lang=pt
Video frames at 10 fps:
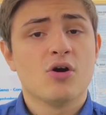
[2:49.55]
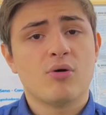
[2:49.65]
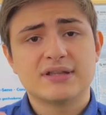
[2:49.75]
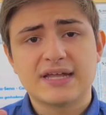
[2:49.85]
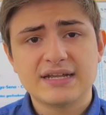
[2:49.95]

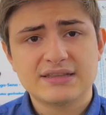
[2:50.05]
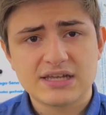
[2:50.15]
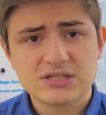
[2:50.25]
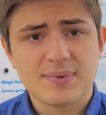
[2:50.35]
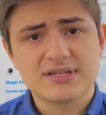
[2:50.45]
ou até
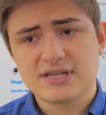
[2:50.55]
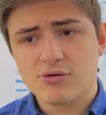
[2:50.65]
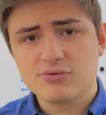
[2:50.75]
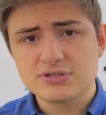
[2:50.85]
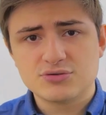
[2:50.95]
entende, mas tem
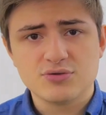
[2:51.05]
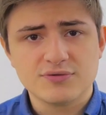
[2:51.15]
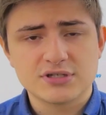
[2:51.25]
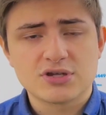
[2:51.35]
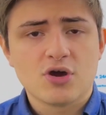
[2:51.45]
algumas
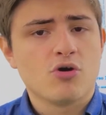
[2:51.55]
dúvidas.